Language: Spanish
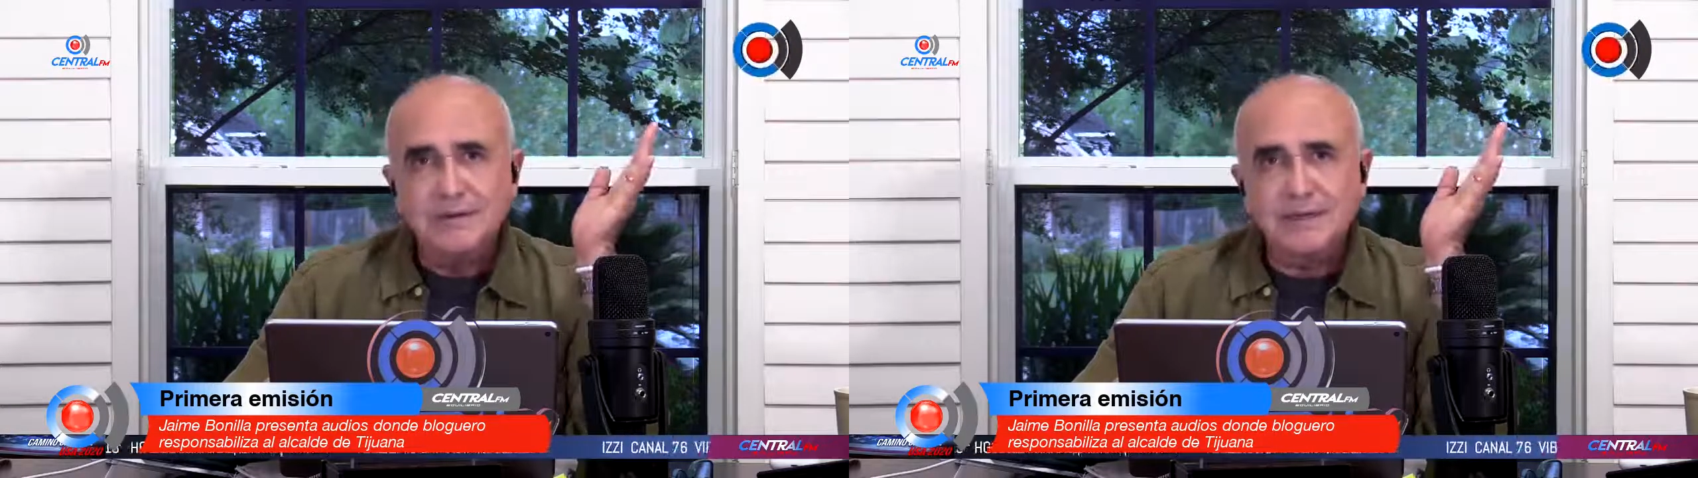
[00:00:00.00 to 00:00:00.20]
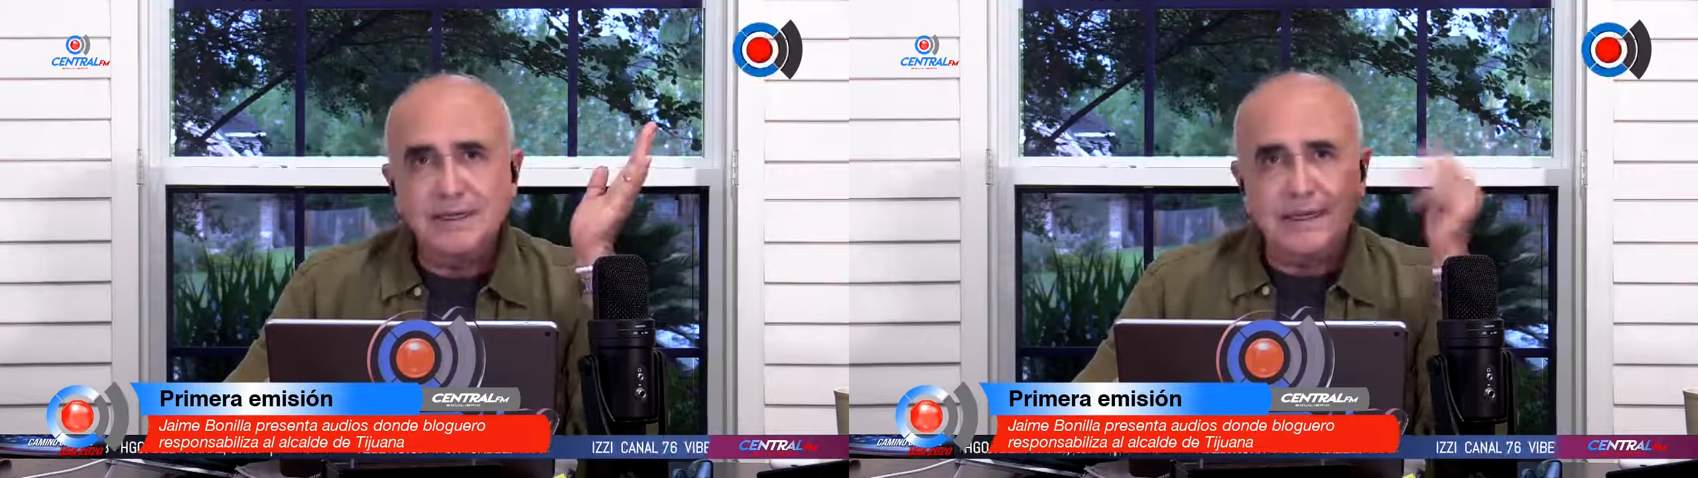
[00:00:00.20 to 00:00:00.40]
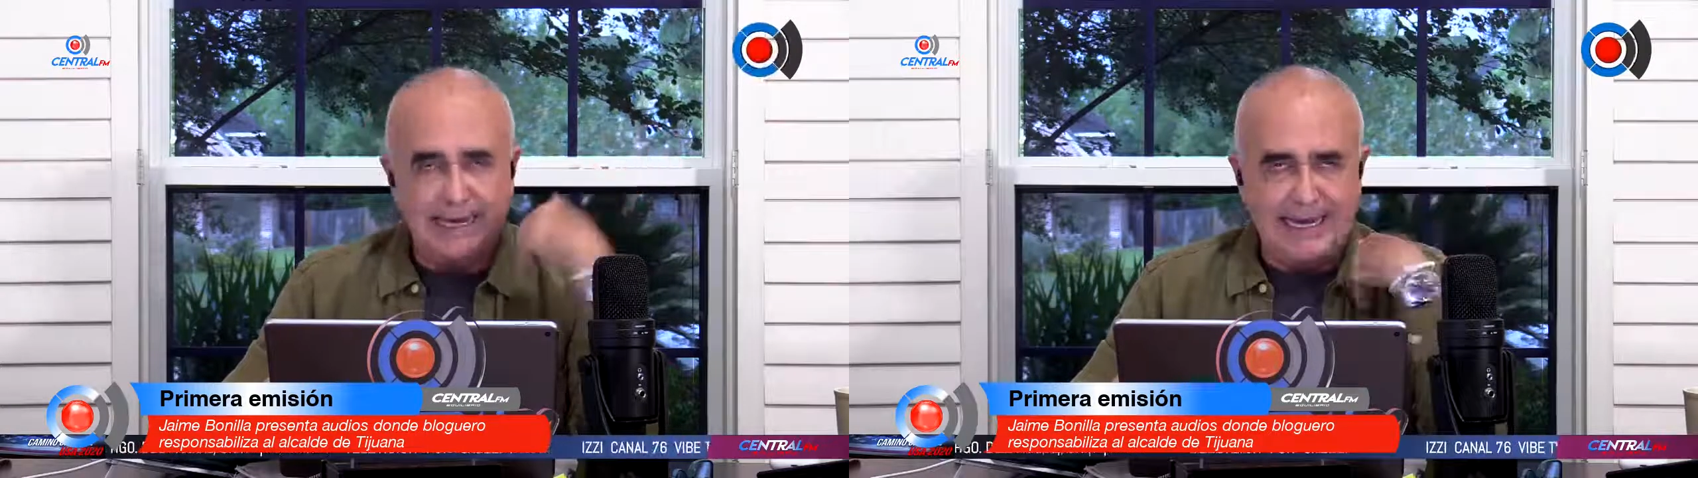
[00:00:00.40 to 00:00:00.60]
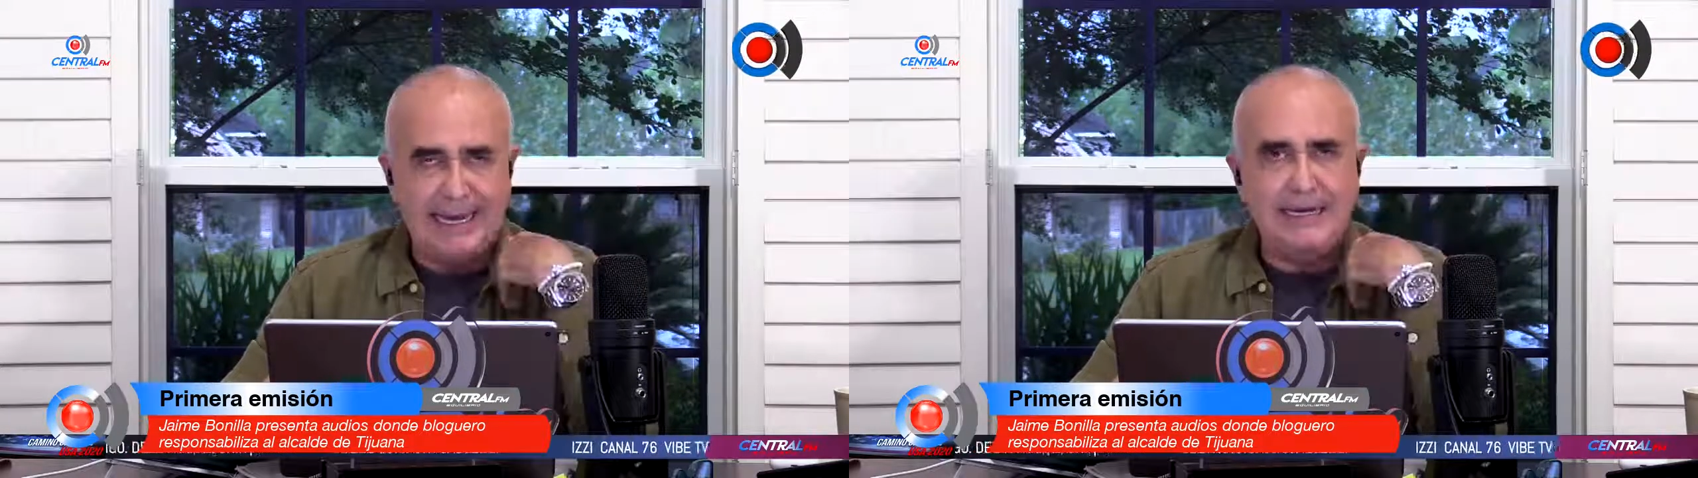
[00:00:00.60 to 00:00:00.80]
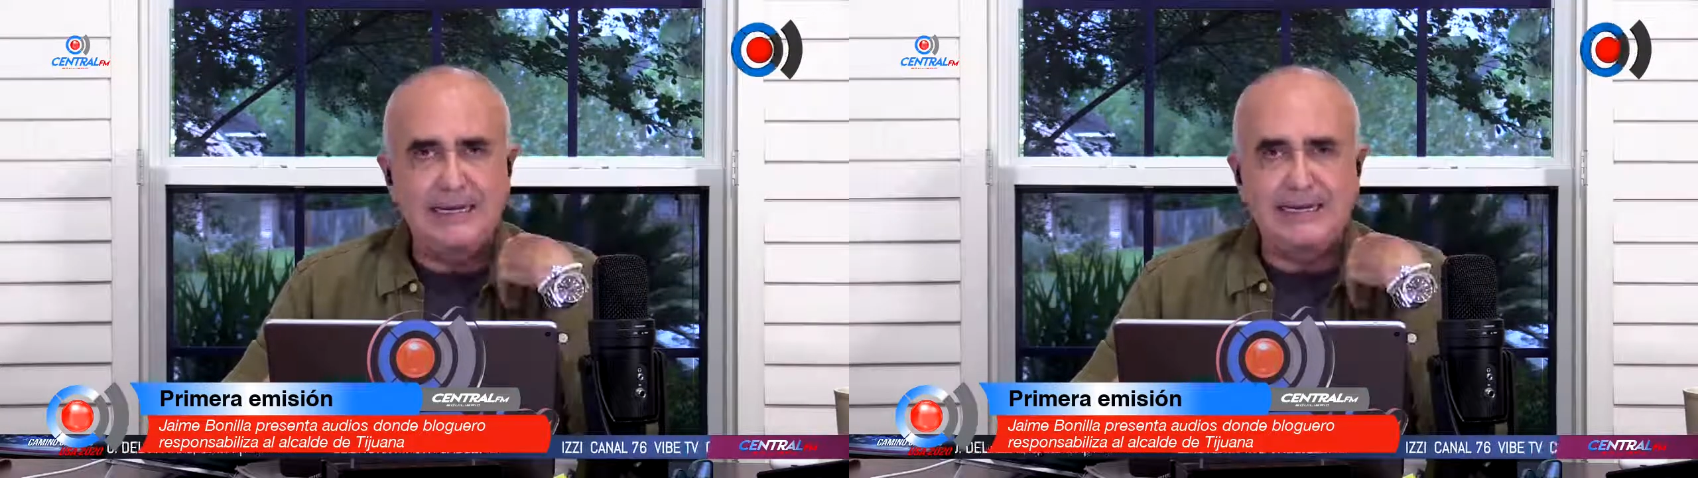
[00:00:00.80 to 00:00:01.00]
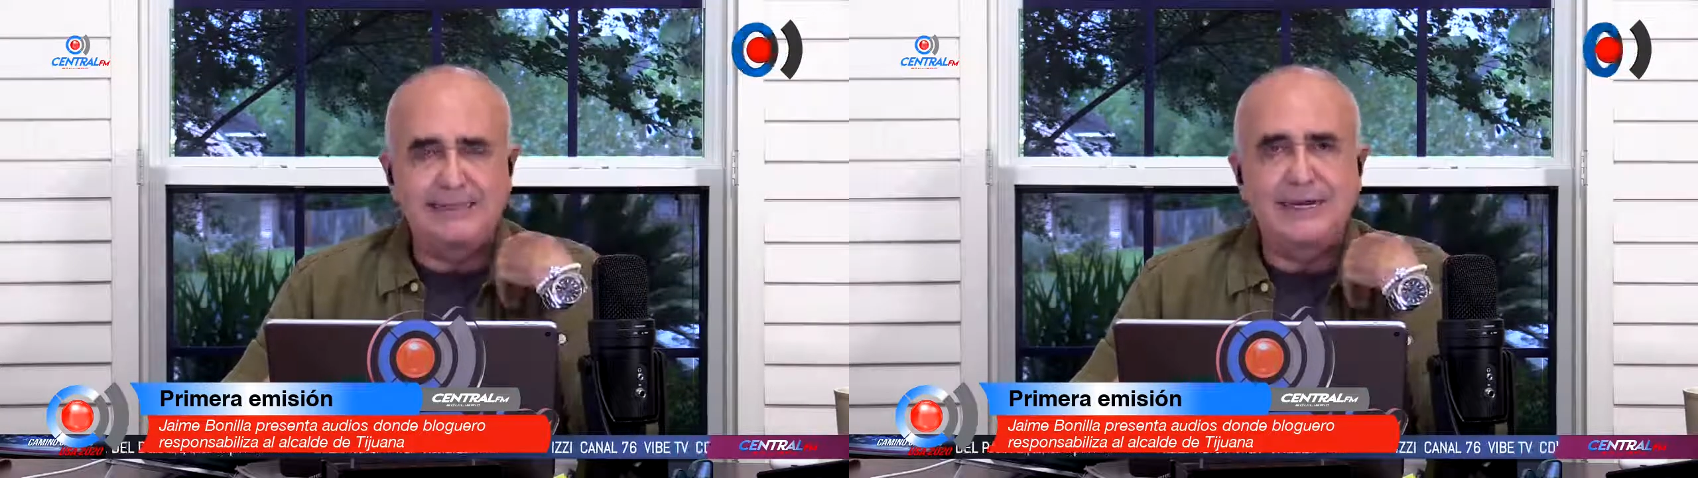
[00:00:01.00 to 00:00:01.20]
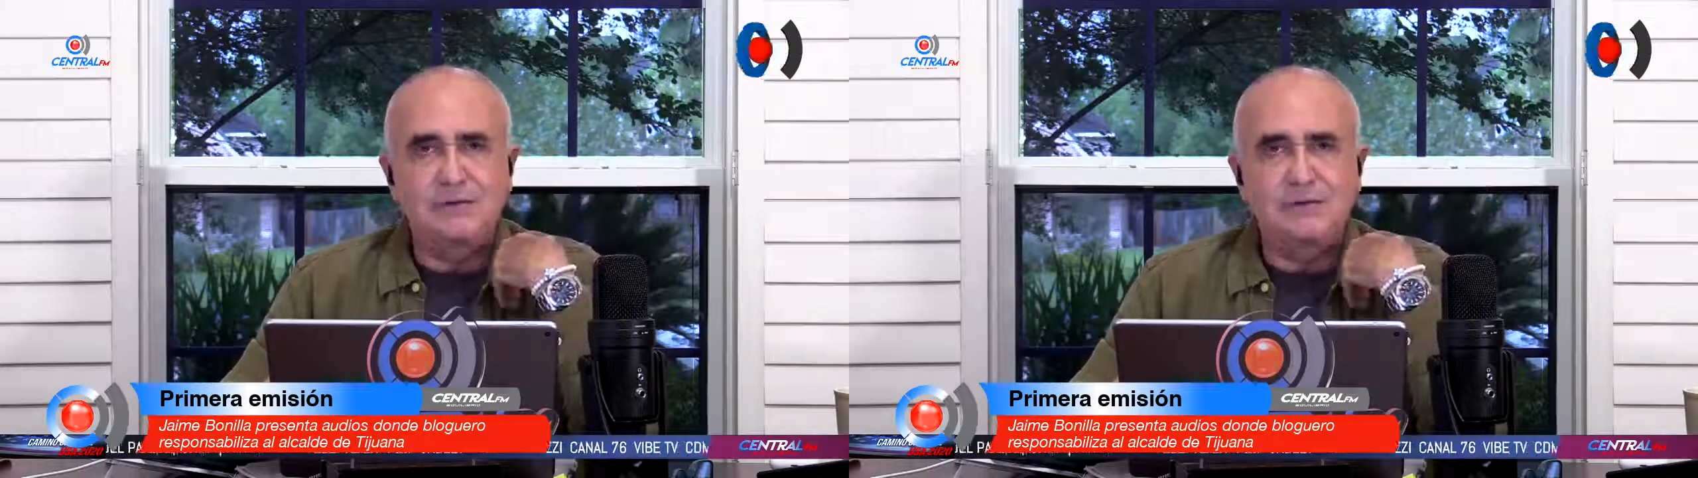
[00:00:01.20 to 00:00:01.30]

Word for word: de que él es el